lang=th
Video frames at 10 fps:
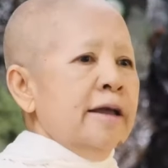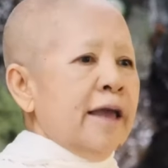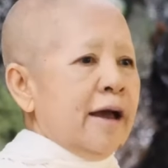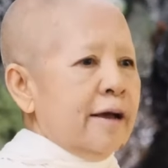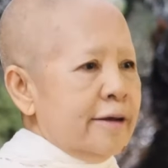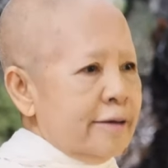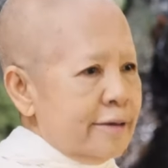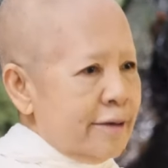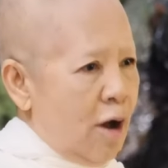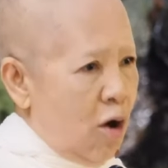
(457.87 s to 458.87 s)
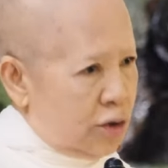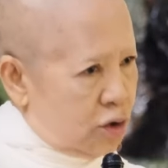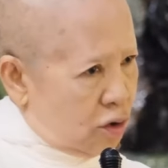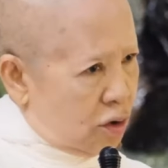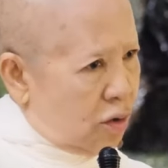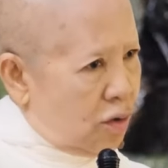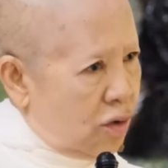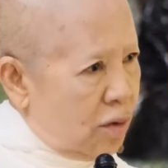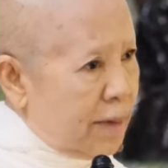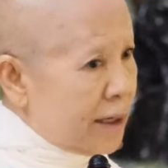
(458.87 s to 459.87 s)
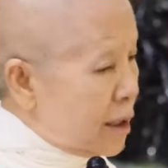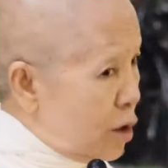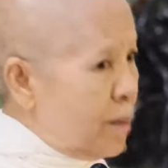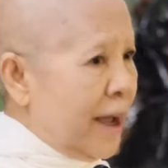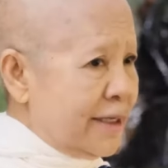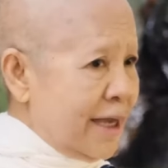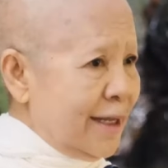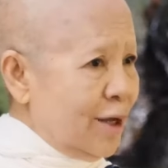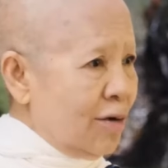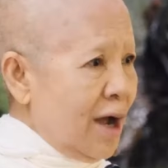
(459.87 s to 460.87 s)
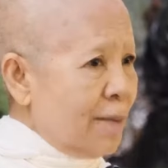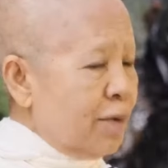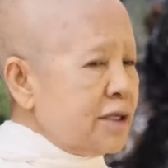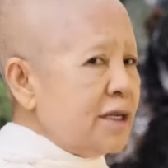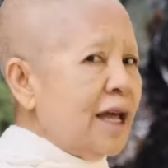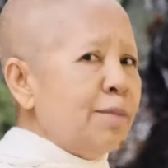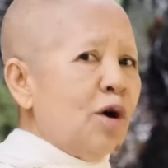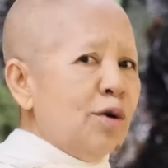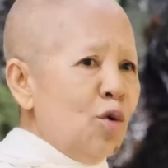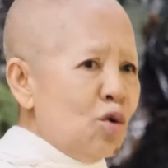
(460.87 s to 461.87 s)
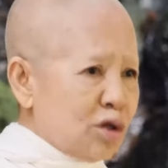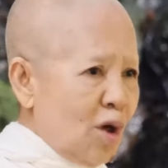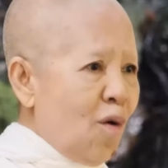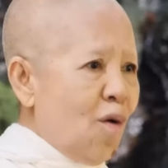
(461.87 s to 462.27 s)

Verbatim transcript: เนี่ยอ่อนโยนลงมันคือลมหายใจเดียวกันเพราะฉะนั้นพอลูกโต